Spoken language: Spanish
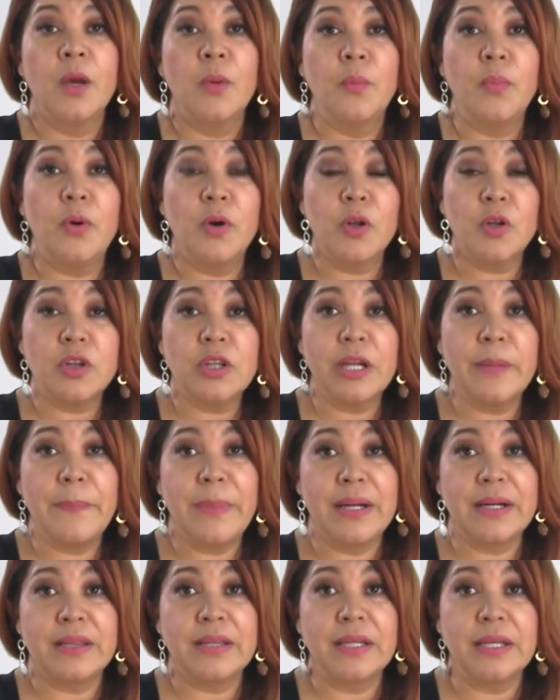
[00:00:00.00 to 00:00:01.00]
Por otra
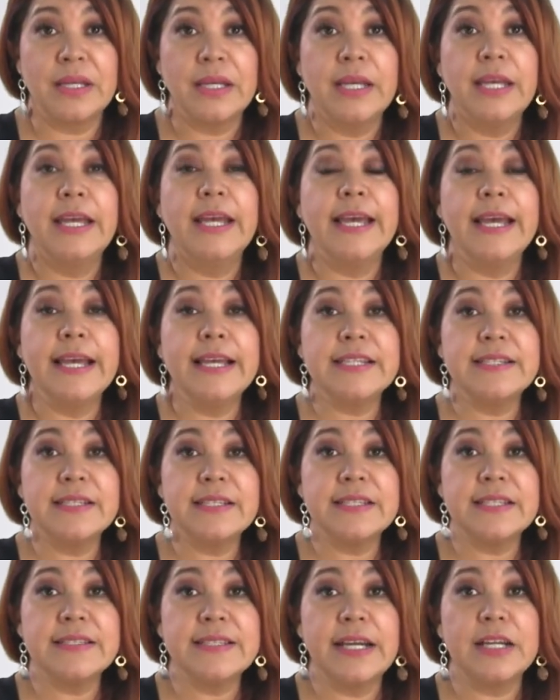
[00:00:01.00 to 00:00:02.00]
parte, es
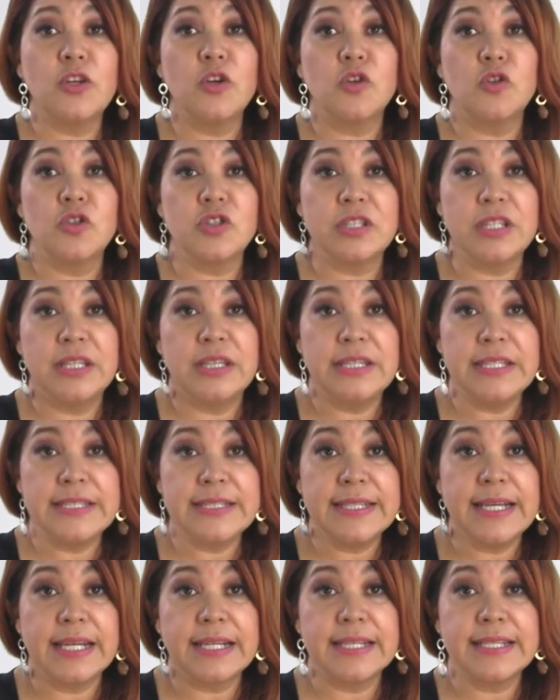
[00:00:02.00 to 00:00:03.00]
necesario
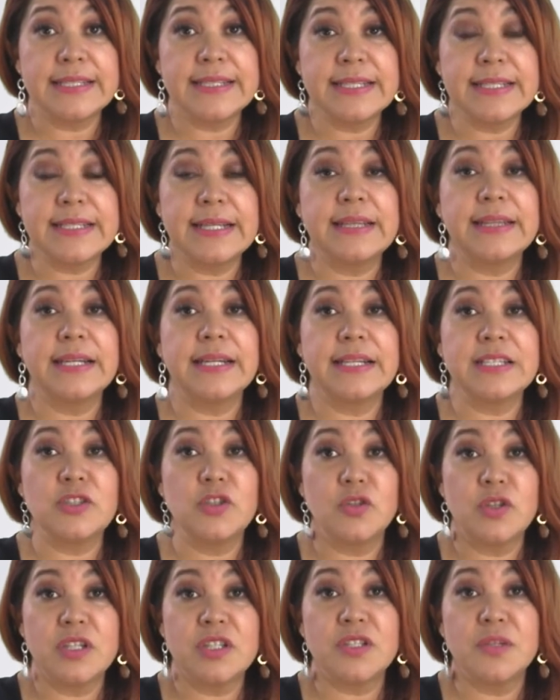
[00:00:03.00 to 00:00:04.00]
concientizar que estas
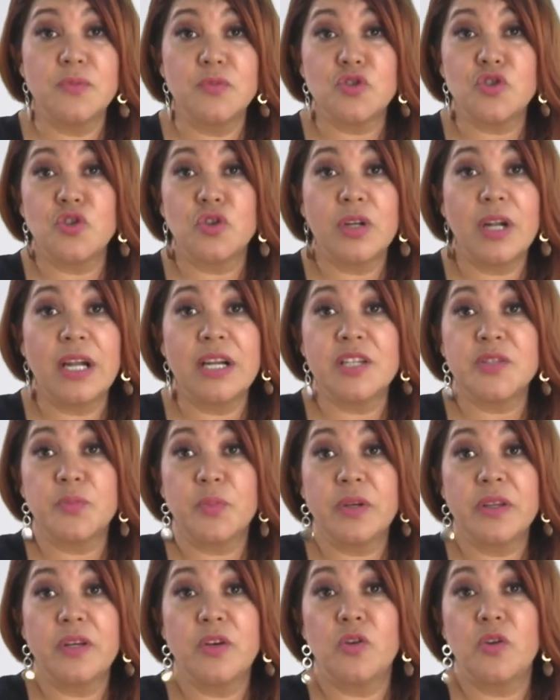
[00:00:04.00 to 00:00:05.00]
alteraciones emocionales
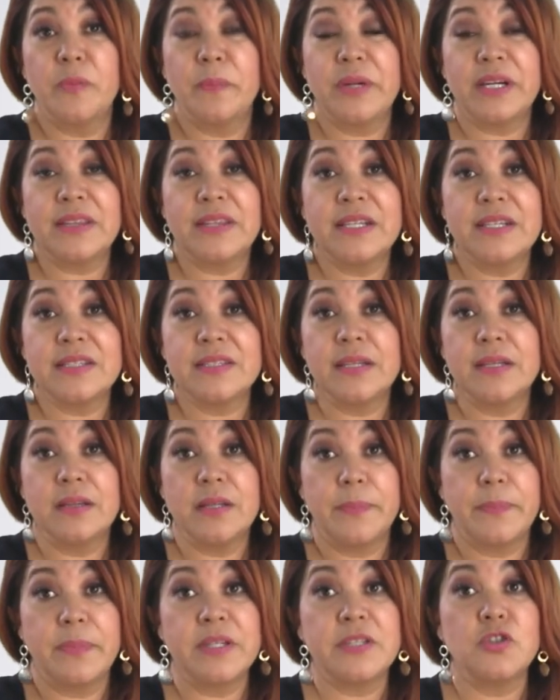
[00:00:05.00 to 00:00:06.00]
pueden convertirse en
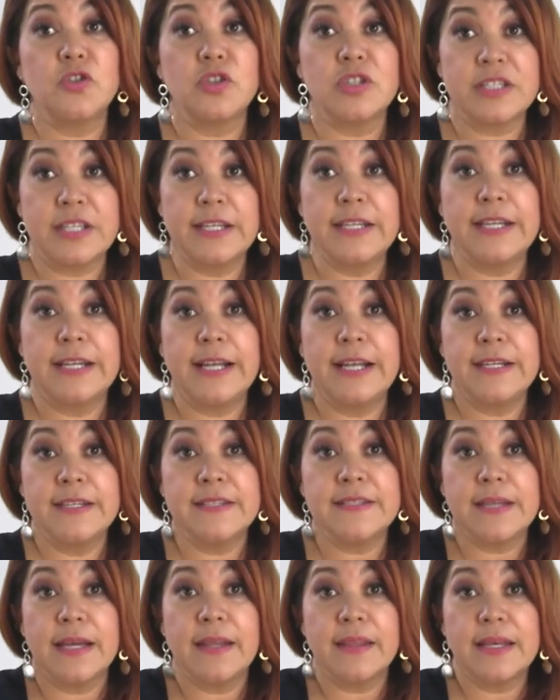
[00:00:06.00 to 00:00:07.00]
depresiones
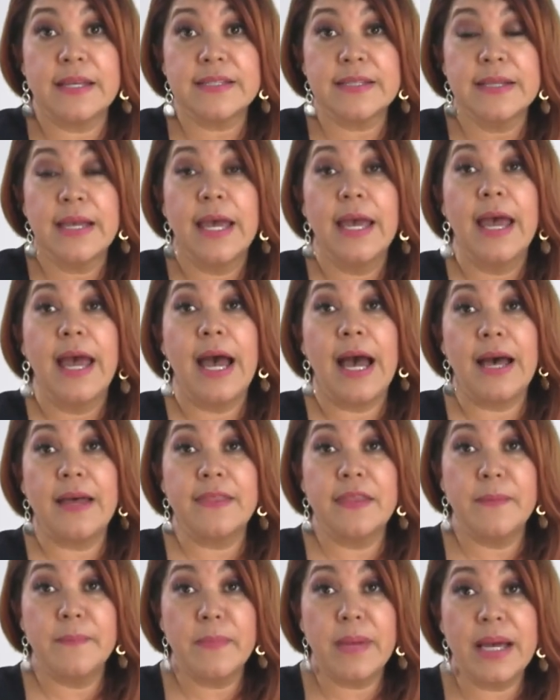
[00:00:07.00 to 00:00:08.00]
generalizadas,
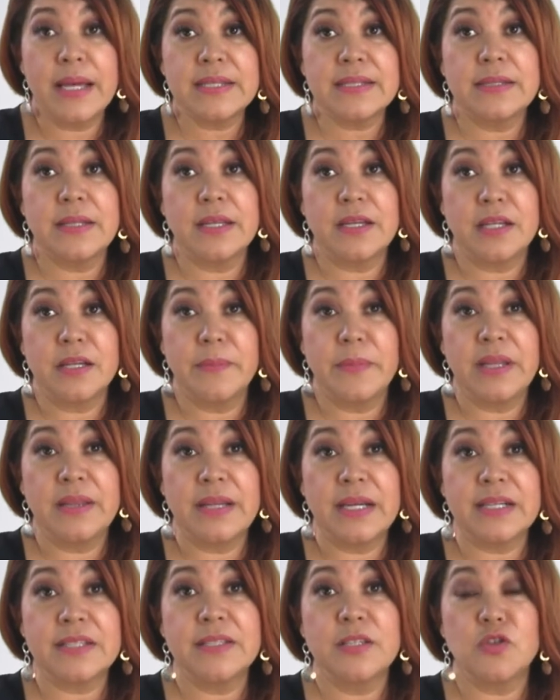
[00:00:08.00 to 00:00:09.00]
además de
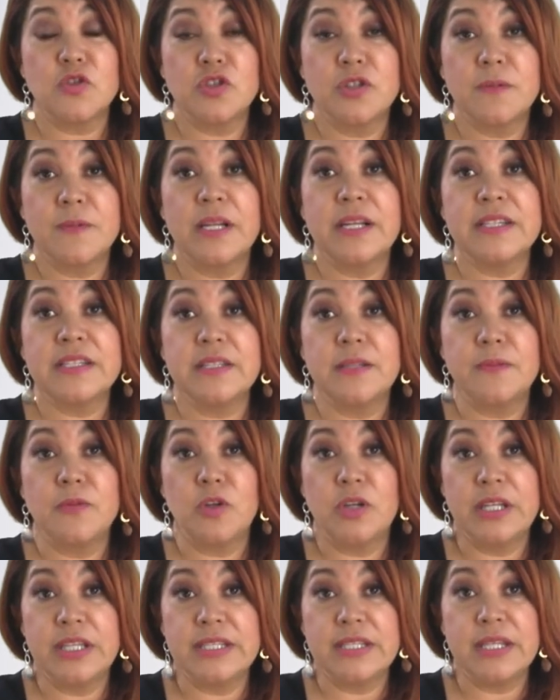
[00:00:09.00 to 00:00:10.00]
incrementarse los niveles de
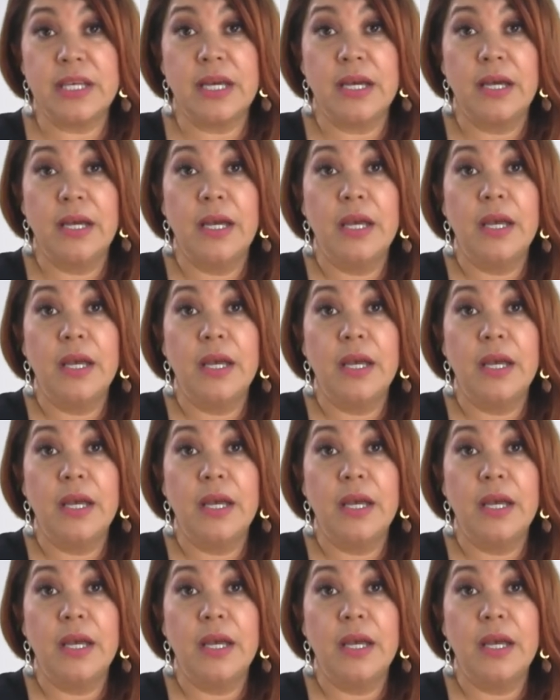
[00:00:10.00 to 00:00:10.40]
violencia.